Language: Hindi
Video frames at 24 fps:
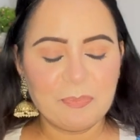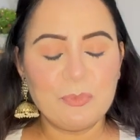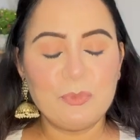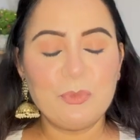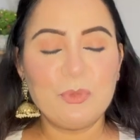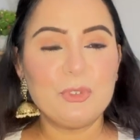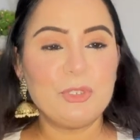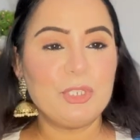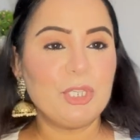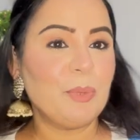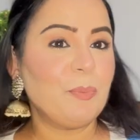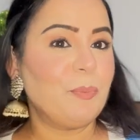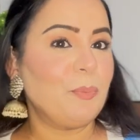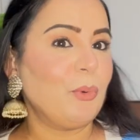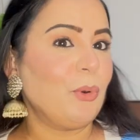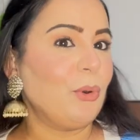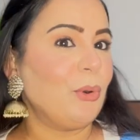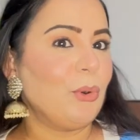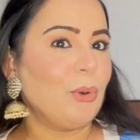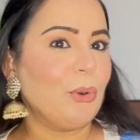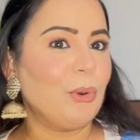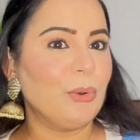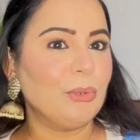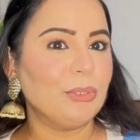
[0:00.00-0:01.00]
मुझे
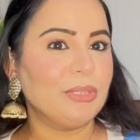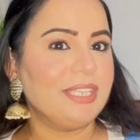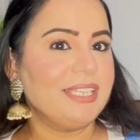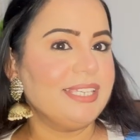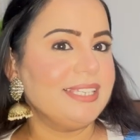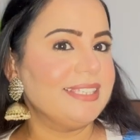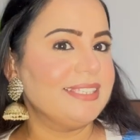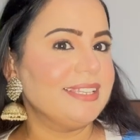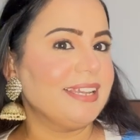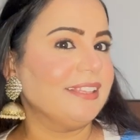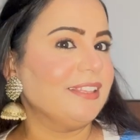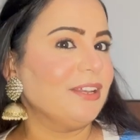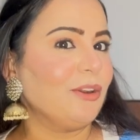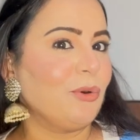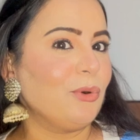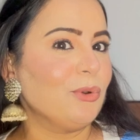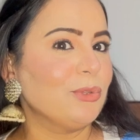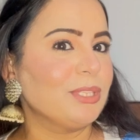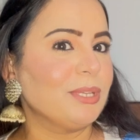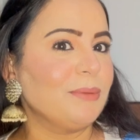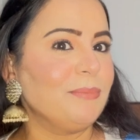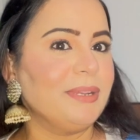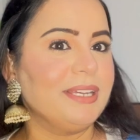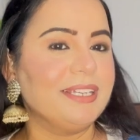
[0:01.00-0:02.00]
बहुत ही ज़्यादा
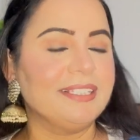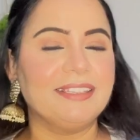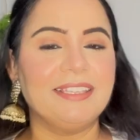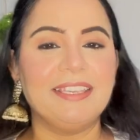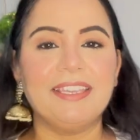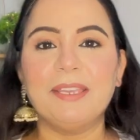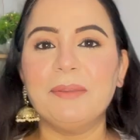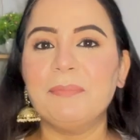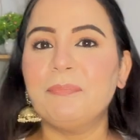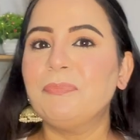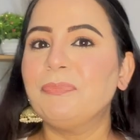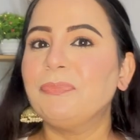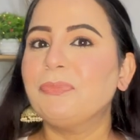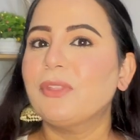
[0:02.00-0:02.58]
औसम लगते हैं